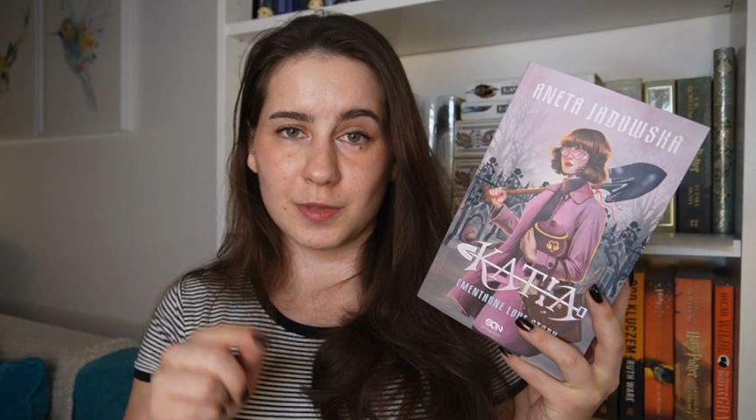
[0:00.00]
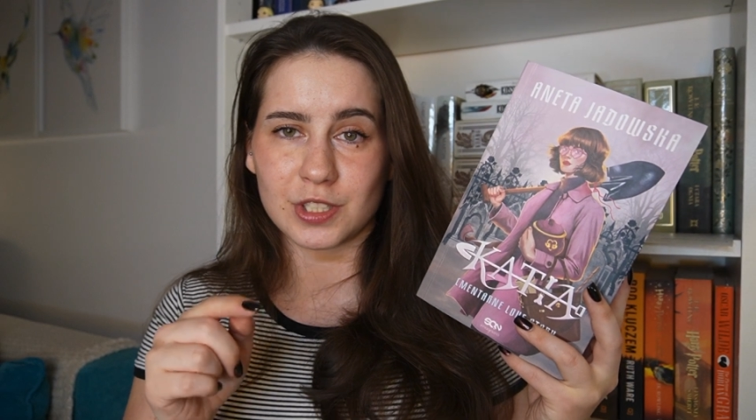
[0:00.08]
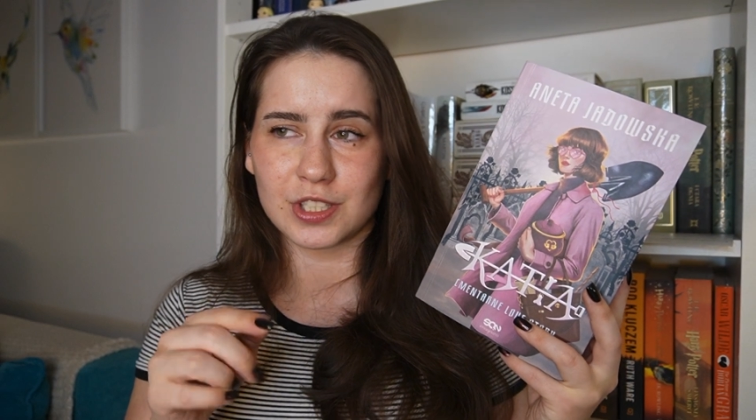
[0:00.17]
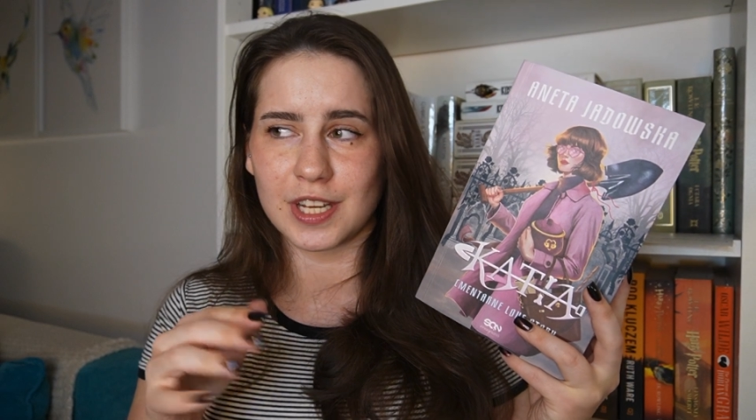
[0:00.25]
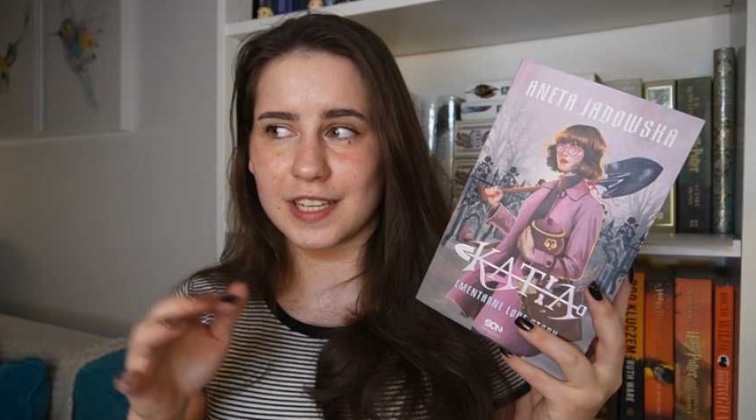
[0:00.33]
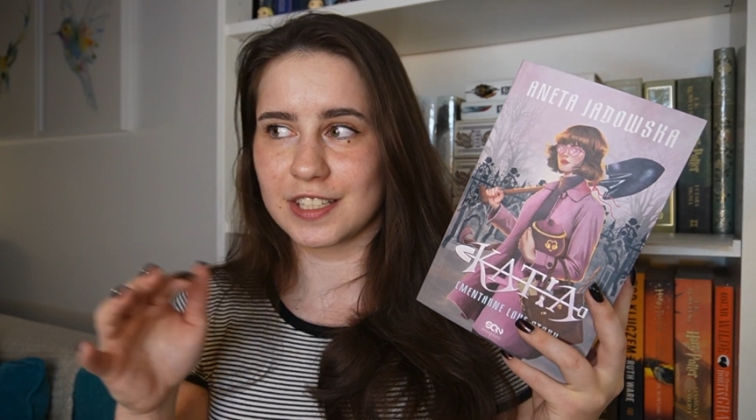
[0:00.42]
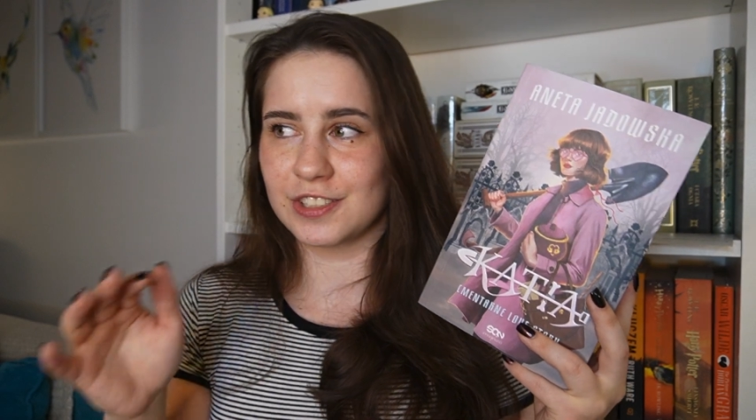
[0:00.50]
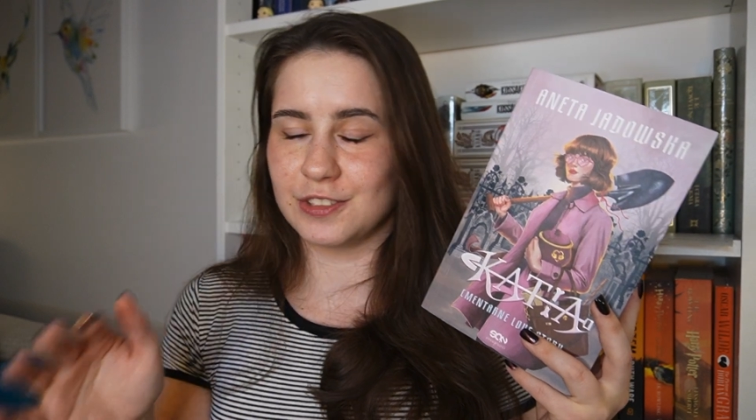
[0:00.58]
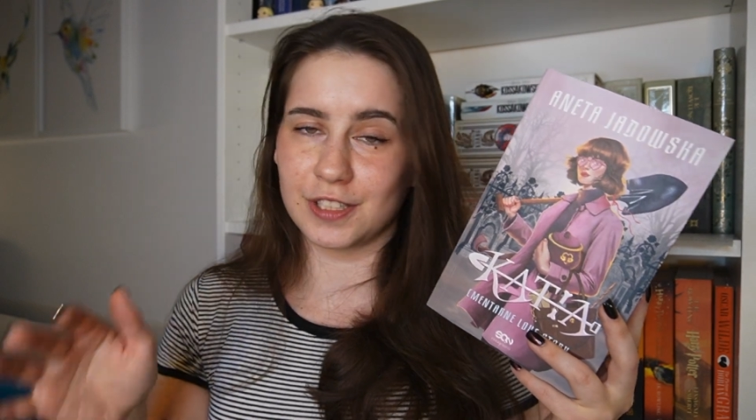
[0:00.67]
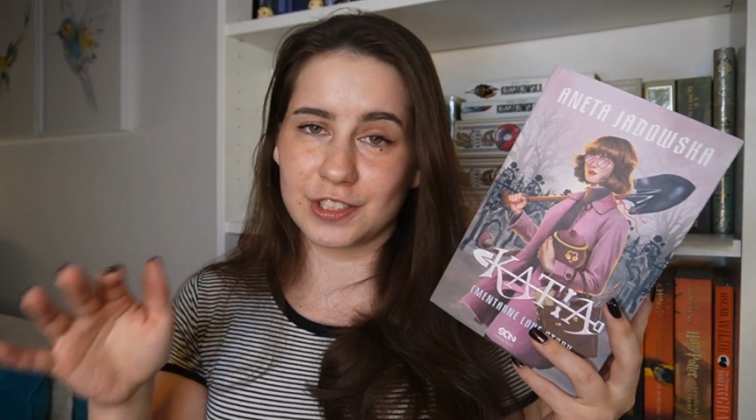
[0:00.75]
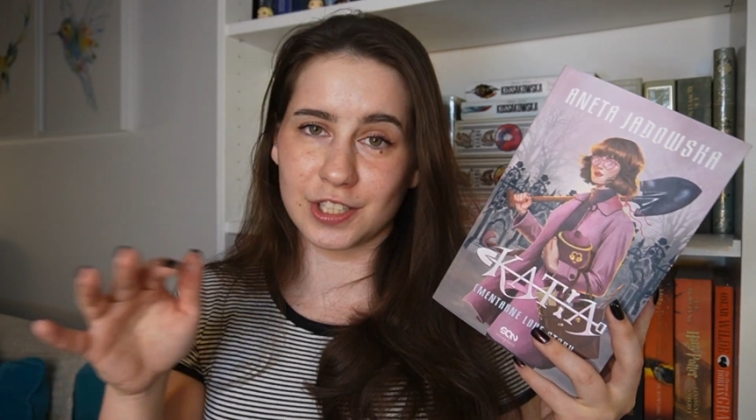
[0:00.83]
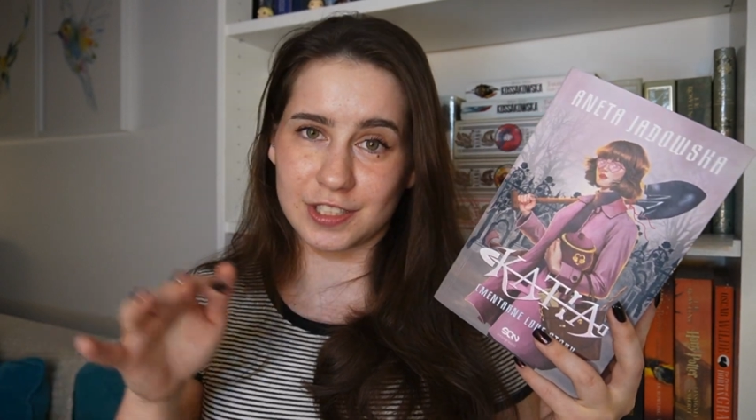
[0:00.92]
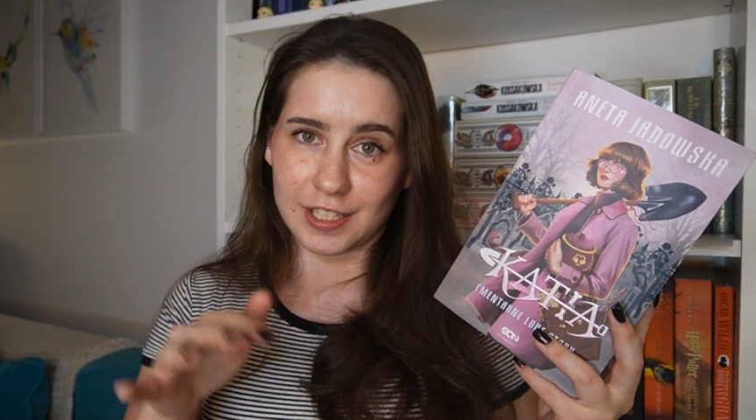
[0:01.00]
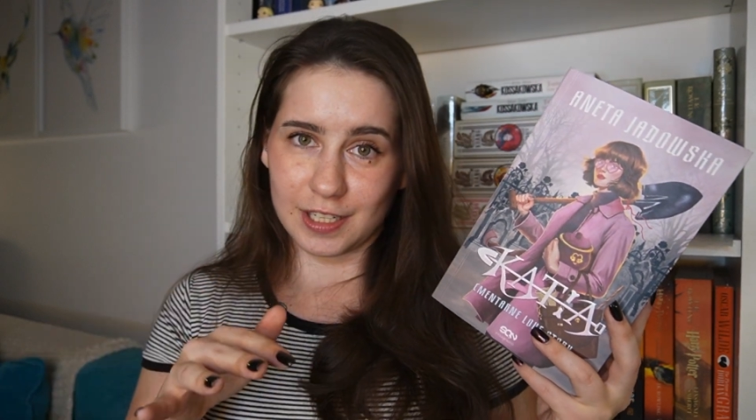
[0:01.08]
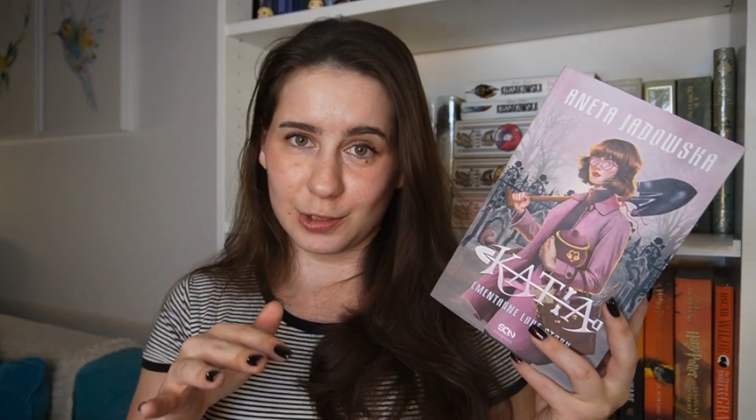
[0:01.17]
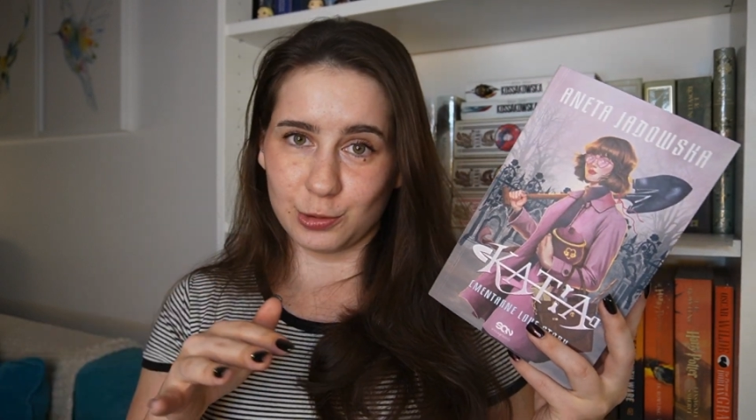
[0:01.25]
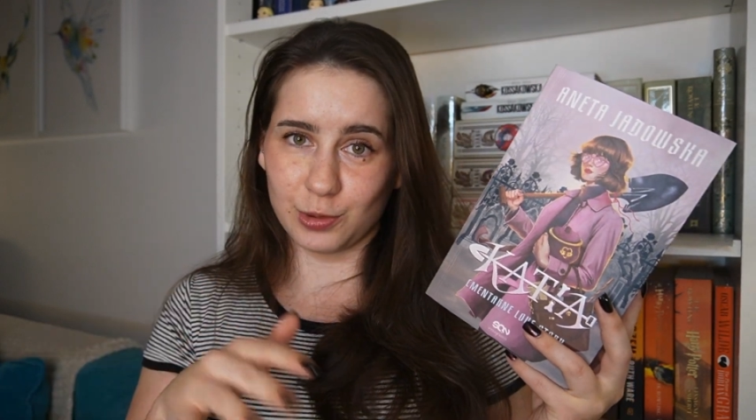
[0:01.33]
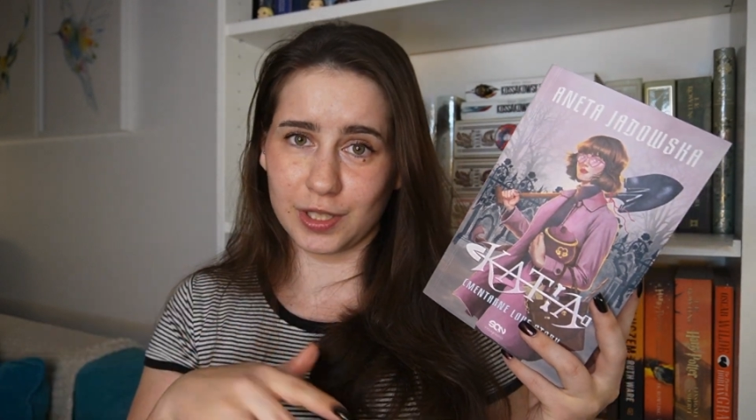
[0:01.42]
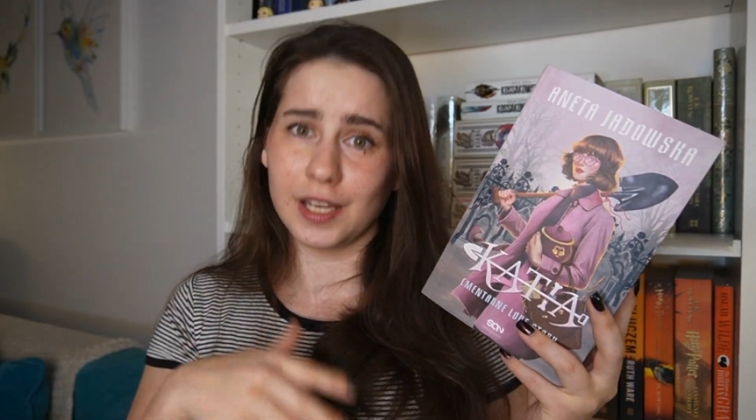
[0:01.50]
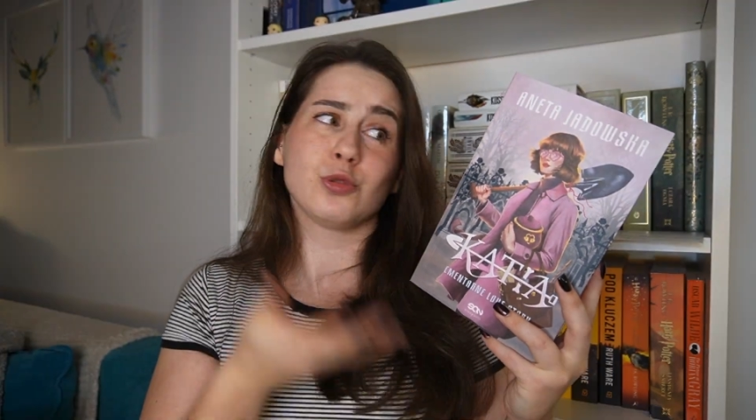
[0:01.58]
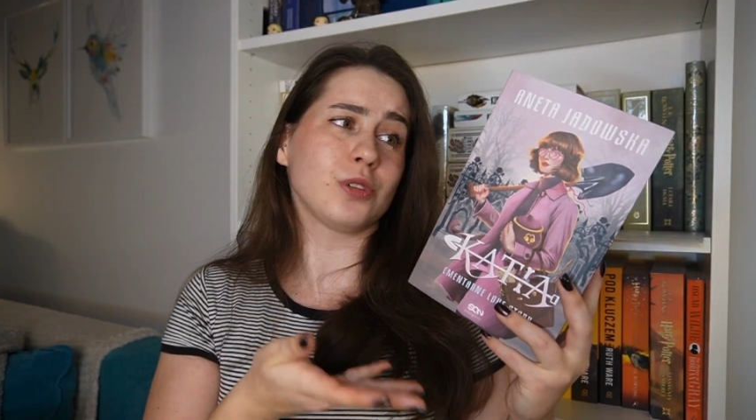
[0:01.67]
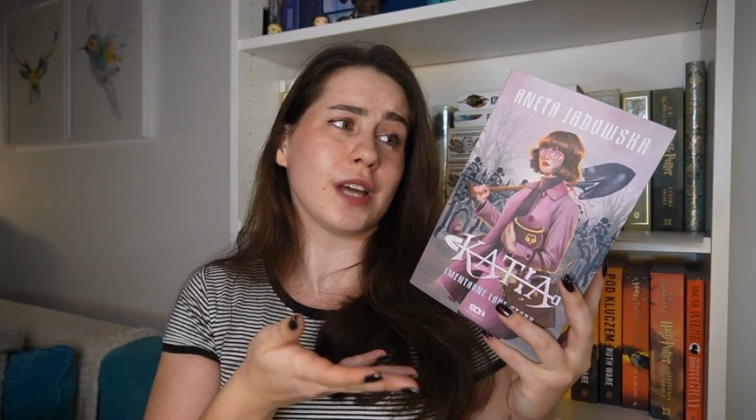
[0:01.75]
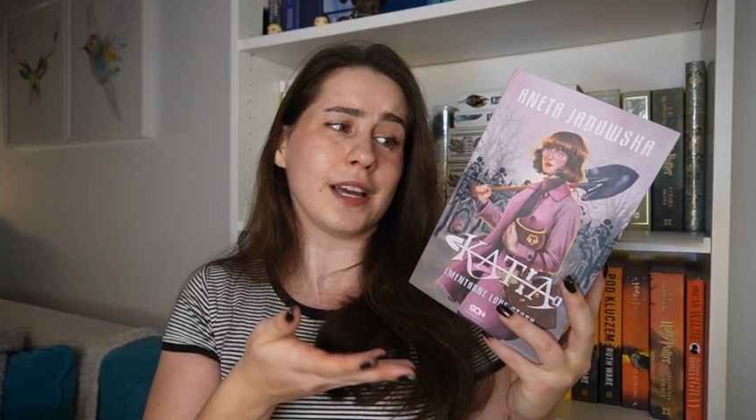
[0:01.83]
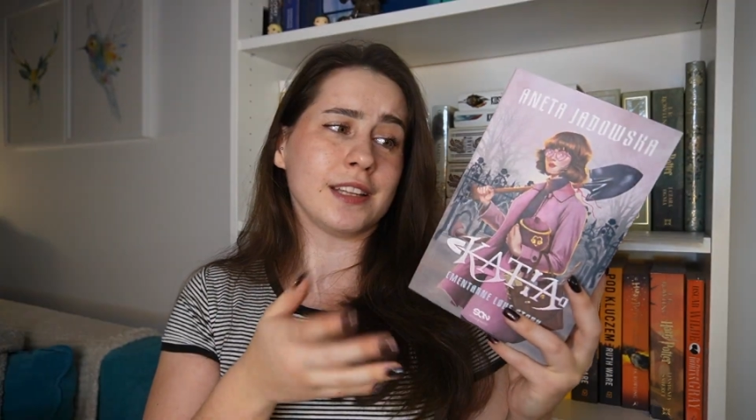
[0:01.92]
jeszcze jakieś dwie trzecie lektury.
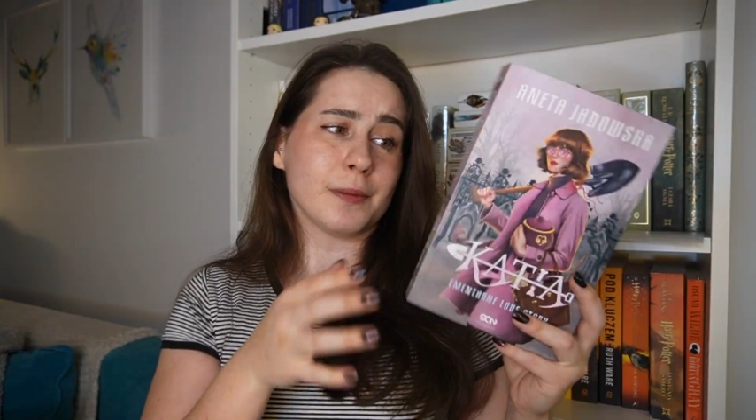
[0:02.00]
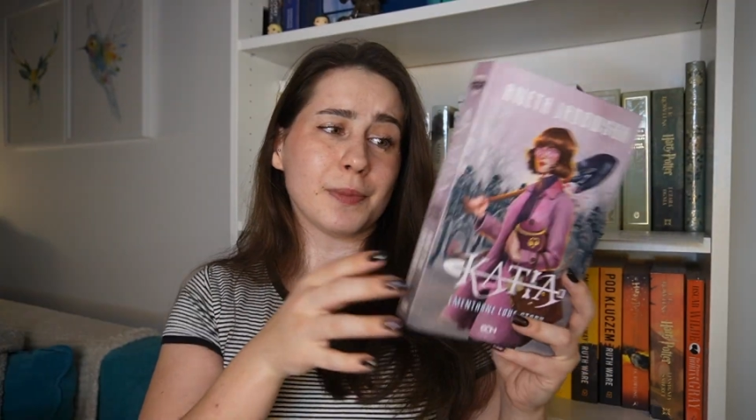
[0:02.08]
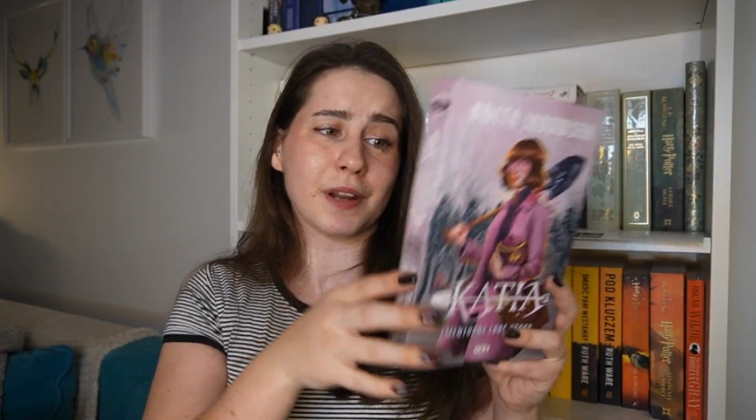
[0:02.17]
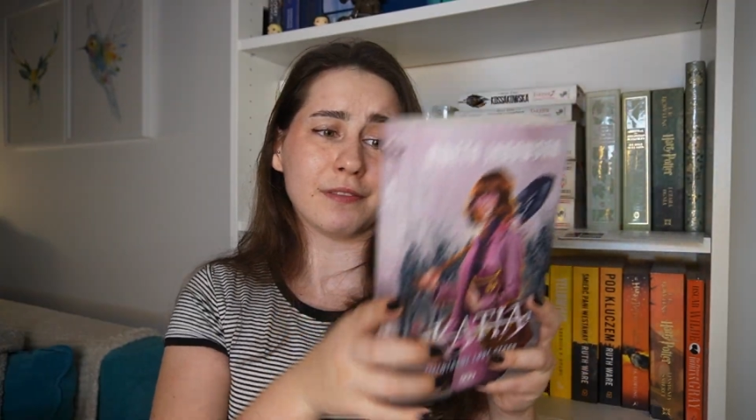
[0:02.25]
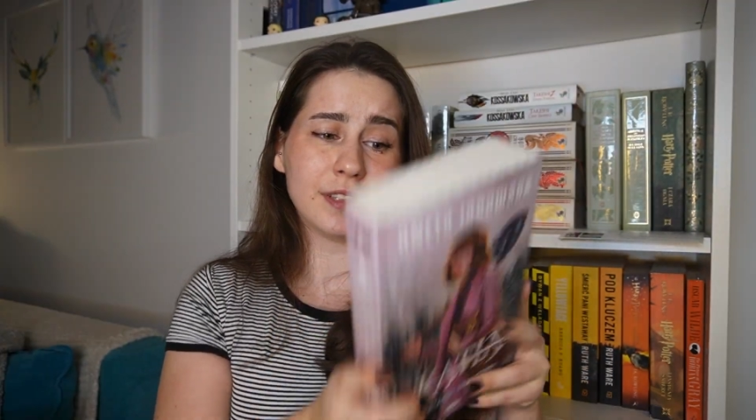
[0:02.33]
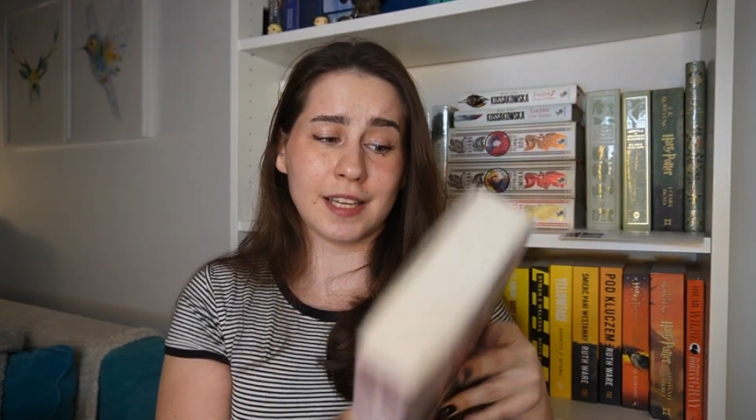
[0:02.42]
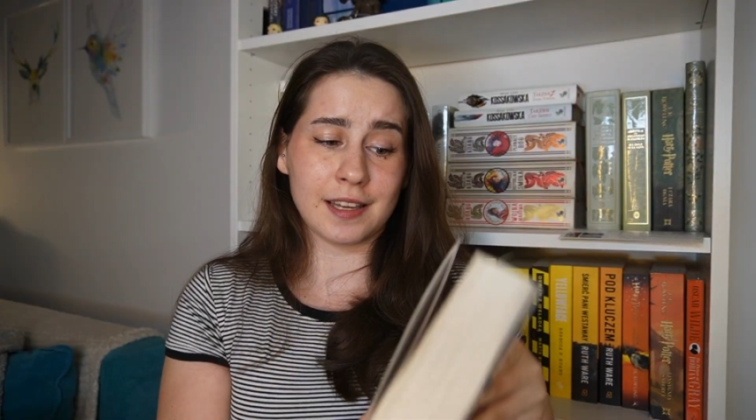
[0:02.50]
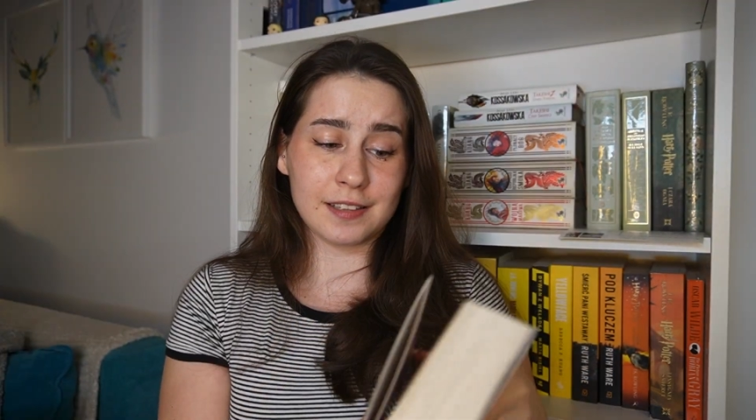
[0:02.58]
Tutaj naprawdę,